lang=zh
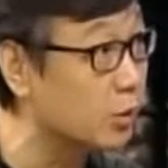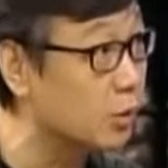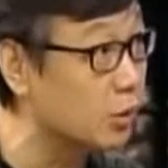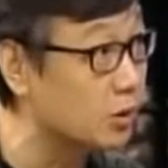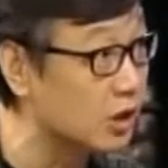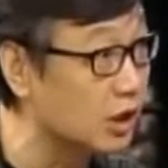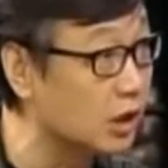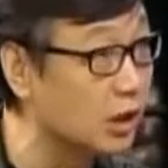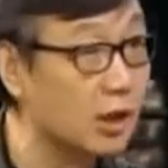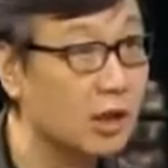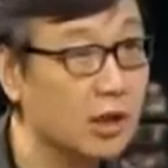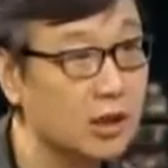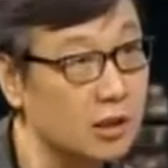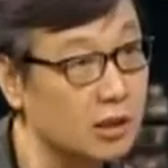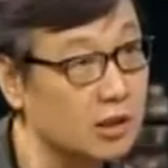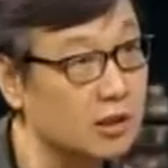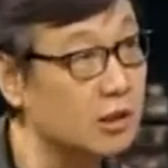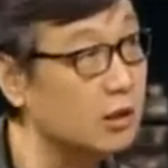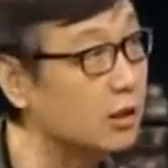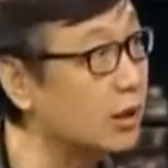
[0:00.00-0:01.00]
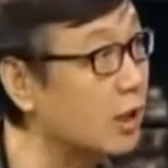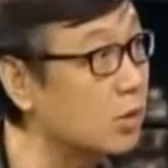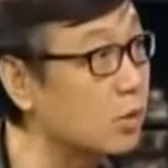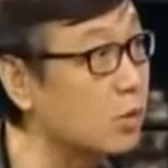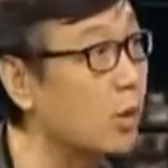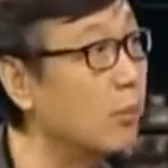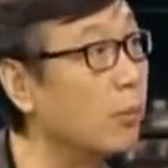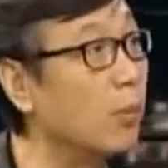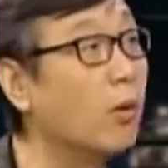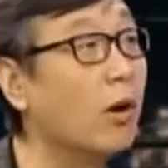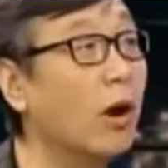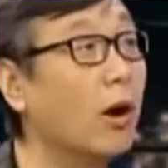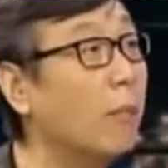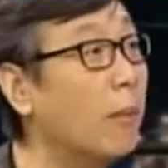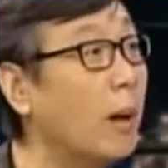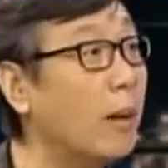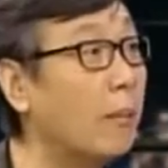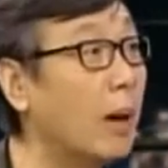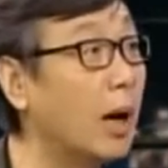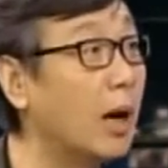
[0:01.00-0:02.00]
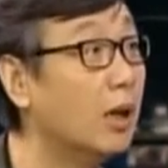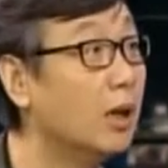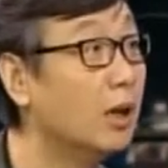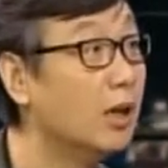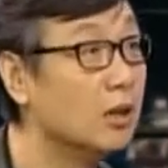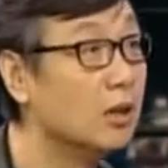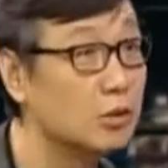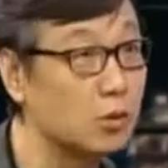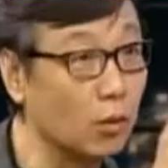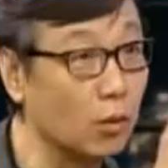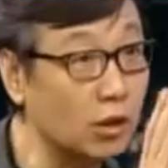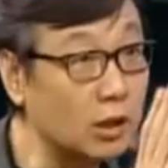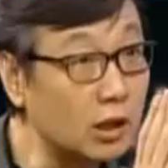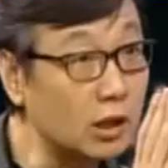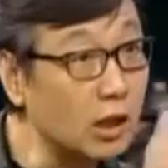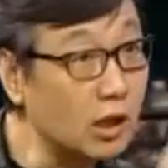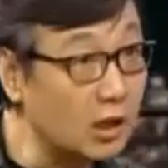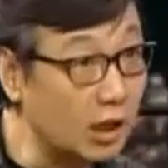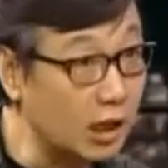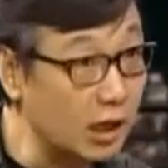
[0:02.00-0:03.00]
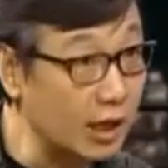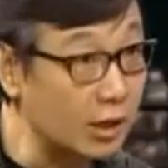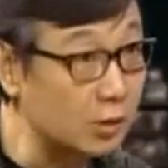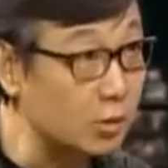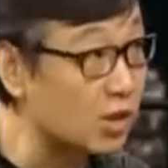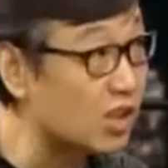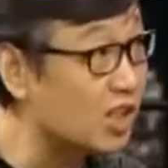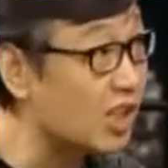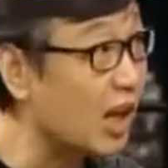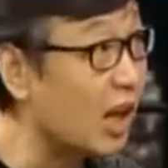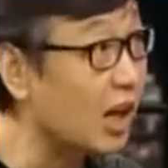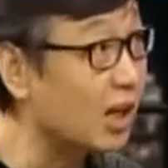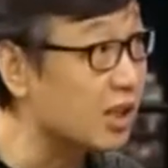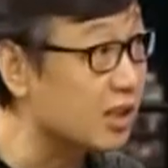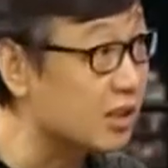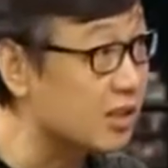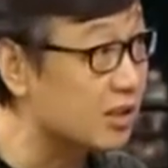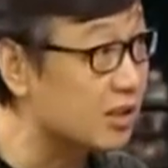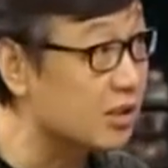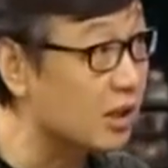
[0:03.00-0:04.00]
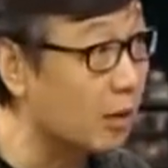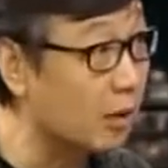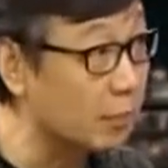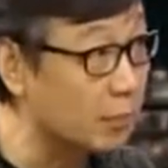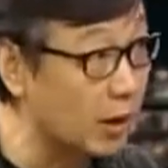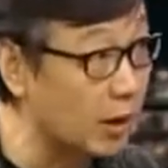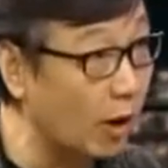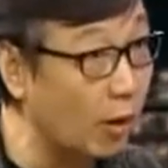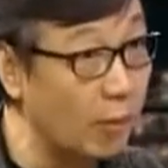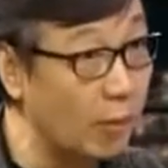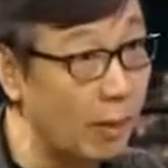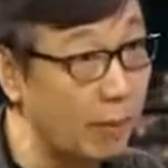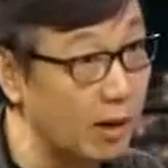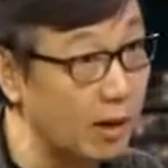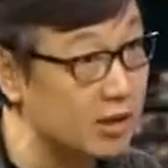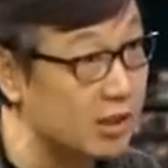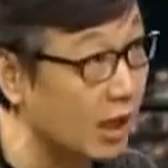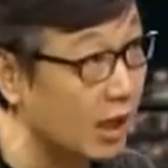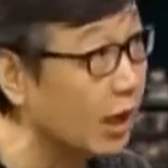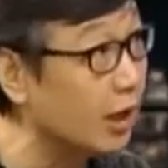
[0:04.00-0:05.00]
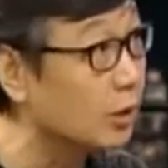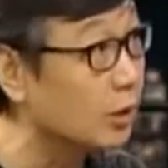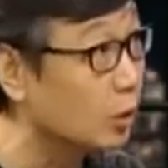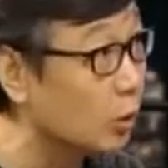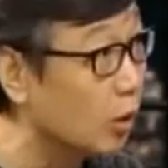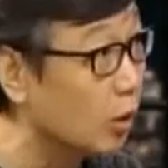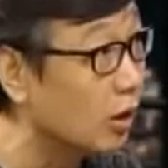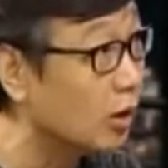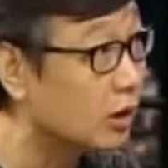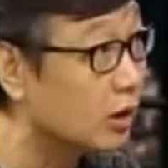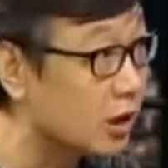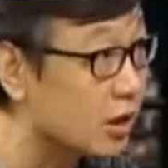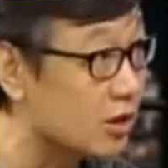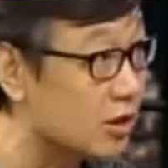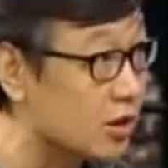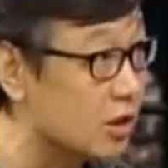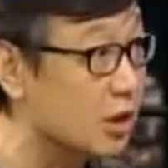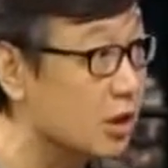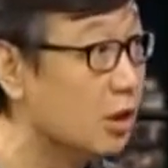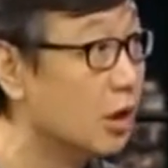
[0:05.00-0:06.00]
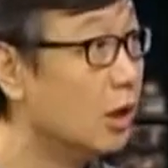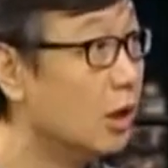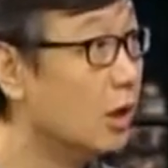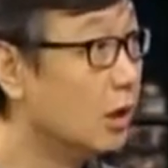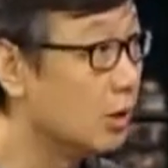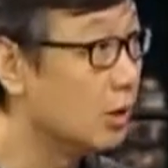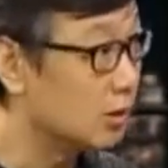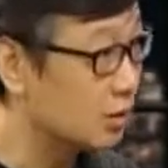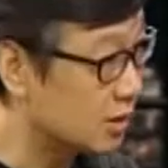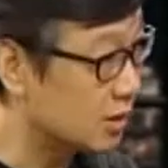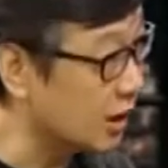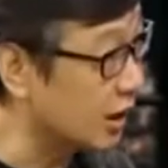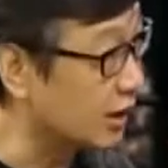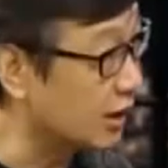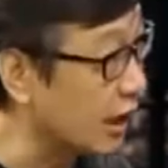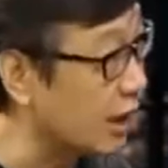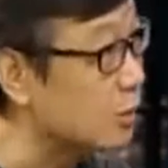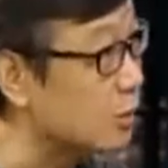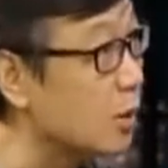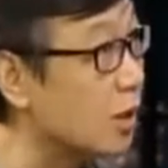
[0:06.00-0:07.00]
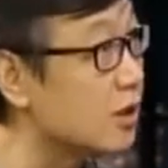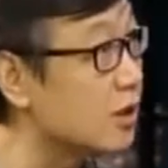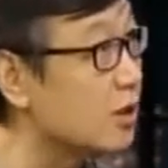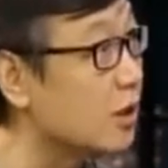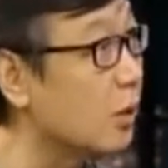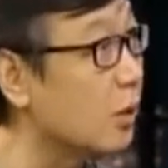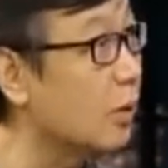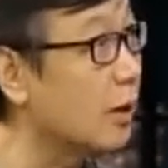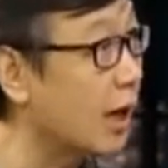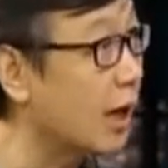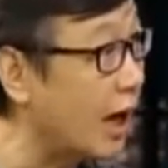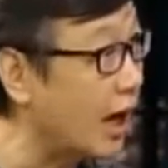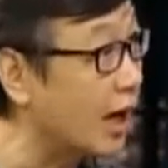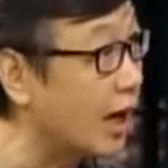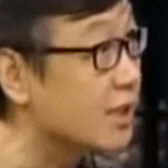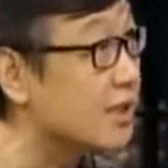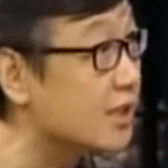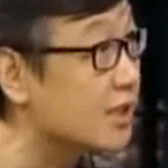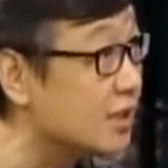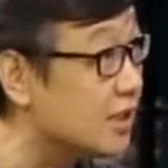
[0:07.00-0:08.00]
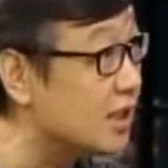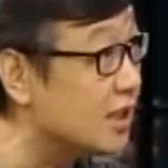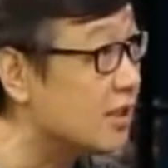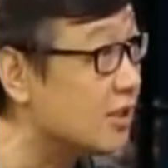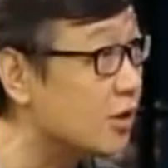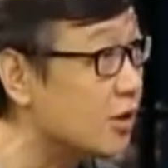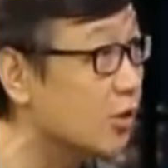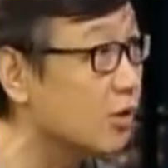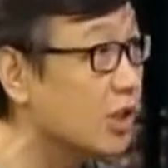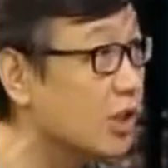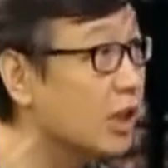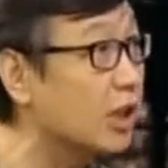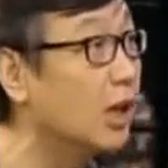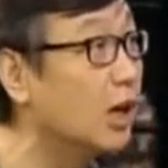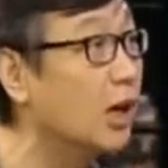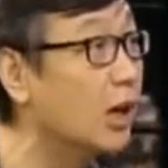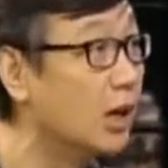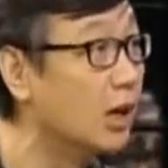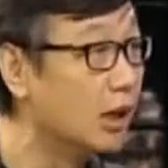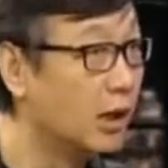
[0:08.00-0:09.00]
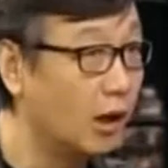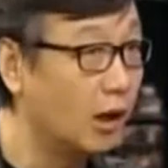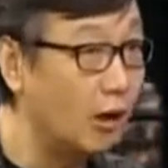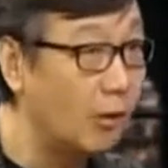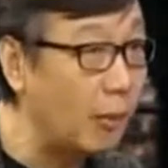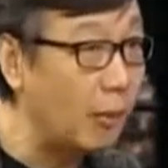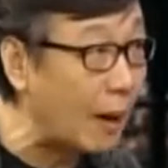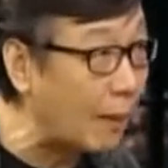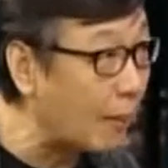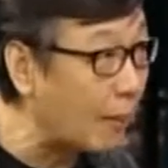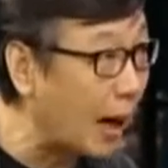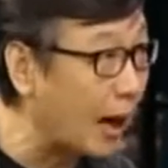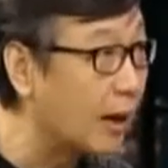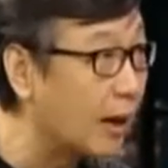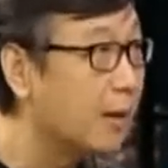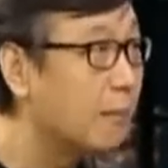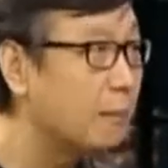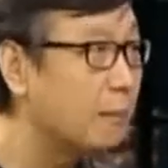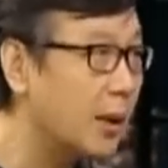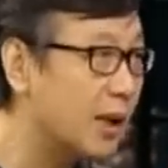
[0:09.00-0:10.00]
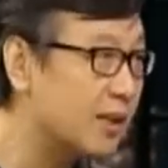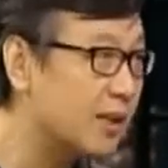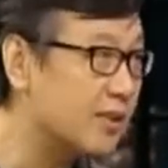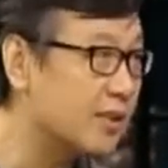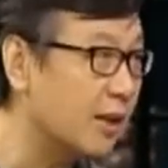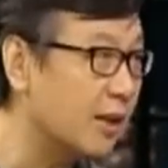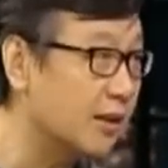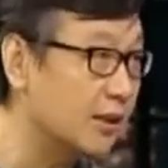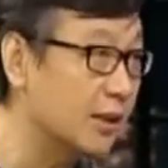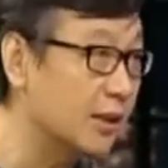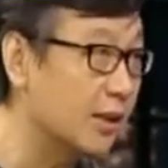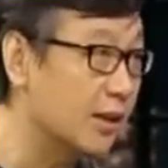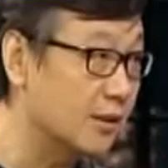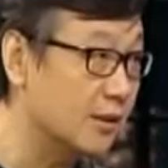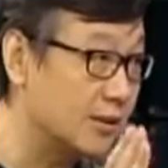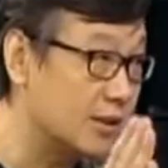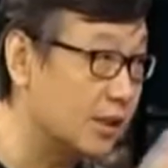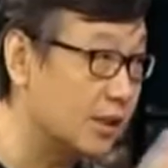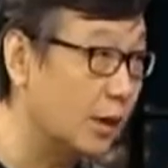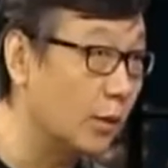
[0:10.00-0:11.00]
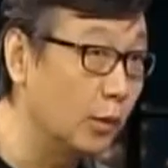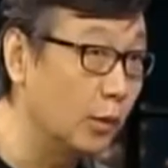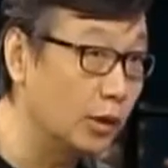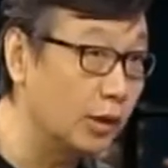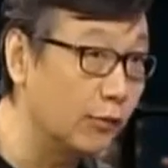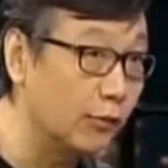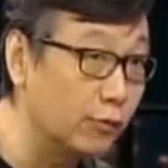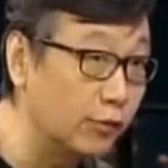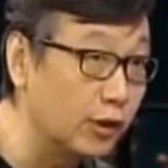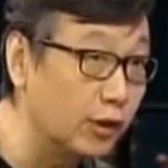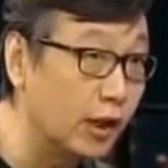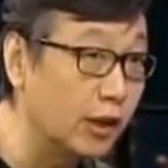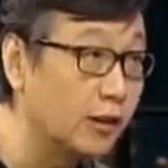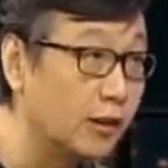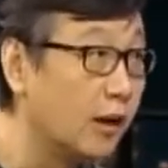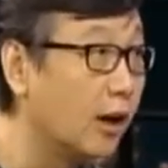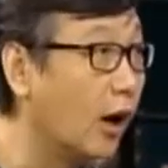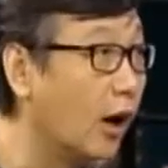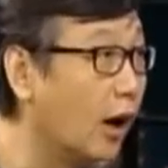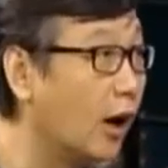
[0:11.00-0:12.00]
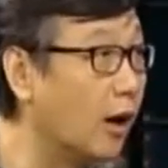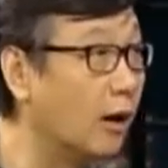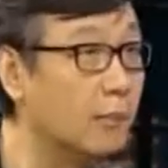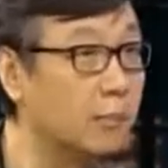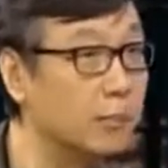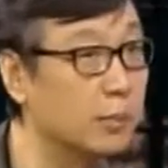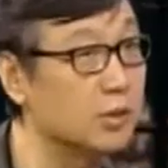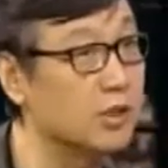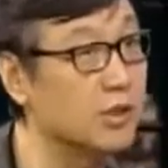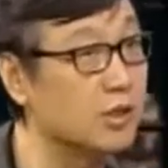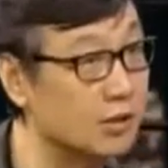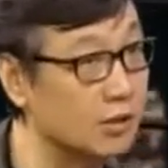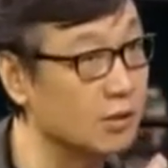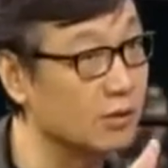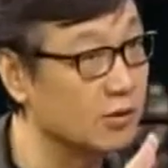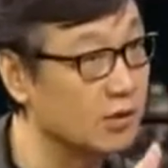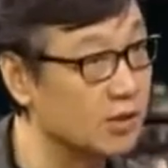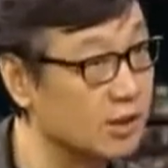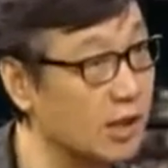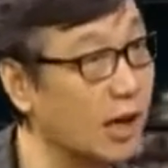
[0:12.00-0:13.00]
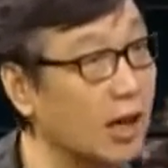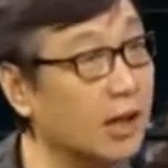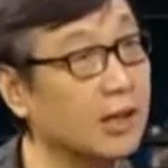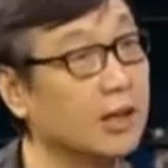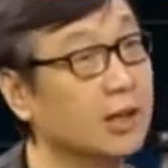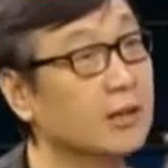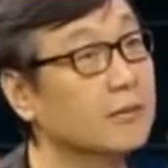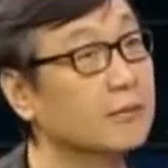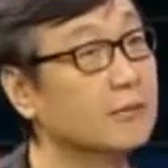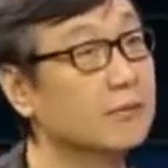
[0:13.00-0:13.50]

一个女性。可是她选不过奥巴马。从个人来说，希拉里智商比奥巴马强很多。可是，这个男权社会还是接受一个奥巴马配上一个贤惠的夫人，而不接受希拉里。